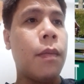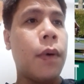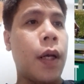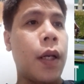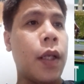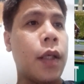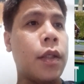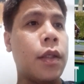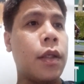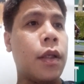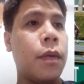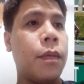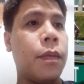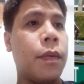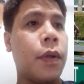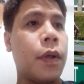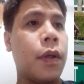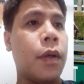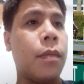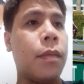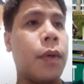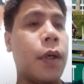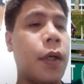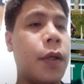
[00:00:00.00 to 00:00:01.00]
pare sila
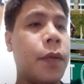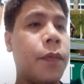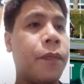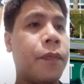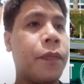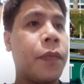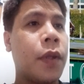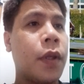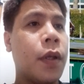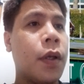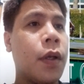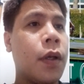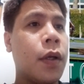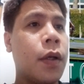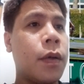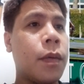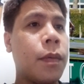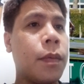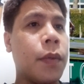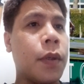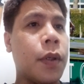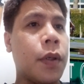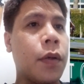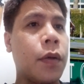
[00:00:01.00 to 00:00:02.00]
kaiba
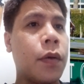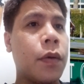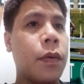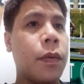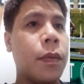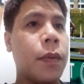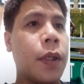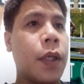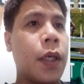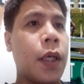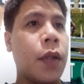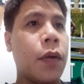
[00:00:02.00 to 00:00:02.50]
pero kung may